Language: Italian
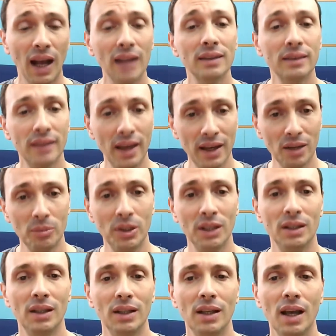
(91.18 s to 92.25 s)
al termine
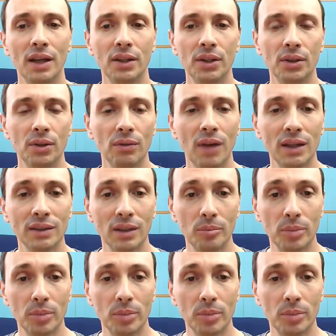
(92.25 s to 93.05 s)
degli anni 90,